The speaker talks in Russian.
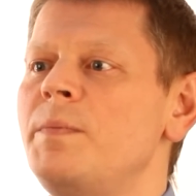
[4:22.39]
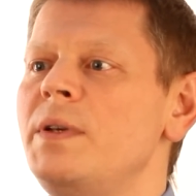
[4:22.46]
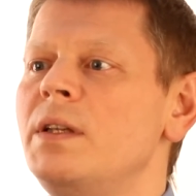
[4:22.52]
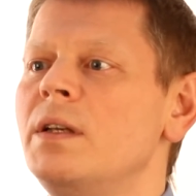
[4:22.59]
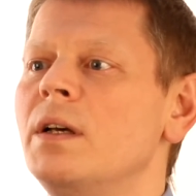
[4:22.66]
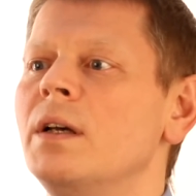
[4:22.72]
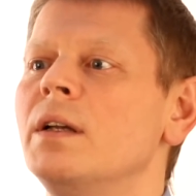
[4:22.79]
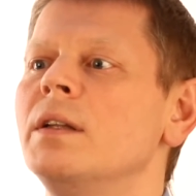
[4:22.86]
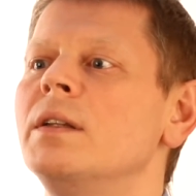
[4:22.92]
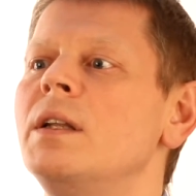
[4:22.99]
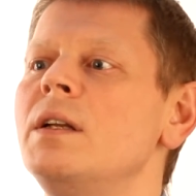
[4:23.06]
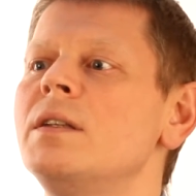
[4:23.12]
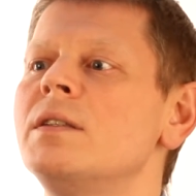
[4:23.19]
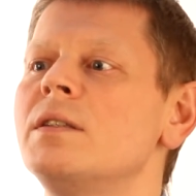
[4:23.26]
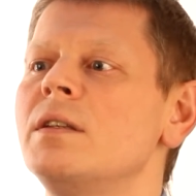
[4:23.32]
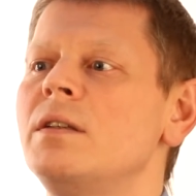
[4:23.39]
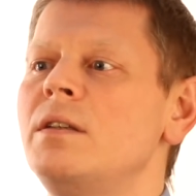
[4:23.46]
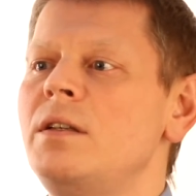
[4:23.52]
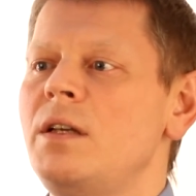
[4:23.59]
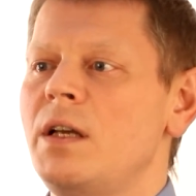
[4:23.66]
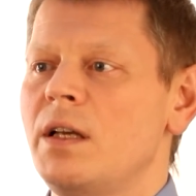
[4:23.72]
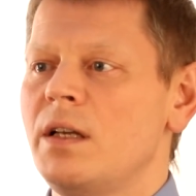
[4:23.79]
пить 30
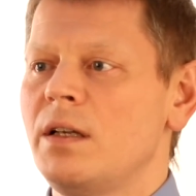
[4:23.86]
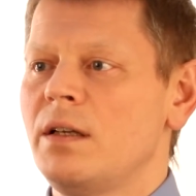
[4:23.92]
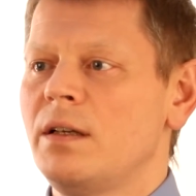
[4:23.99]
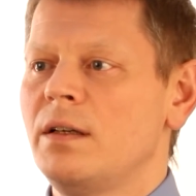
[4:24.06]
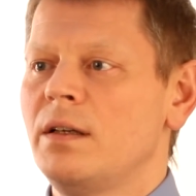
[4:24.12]
дней,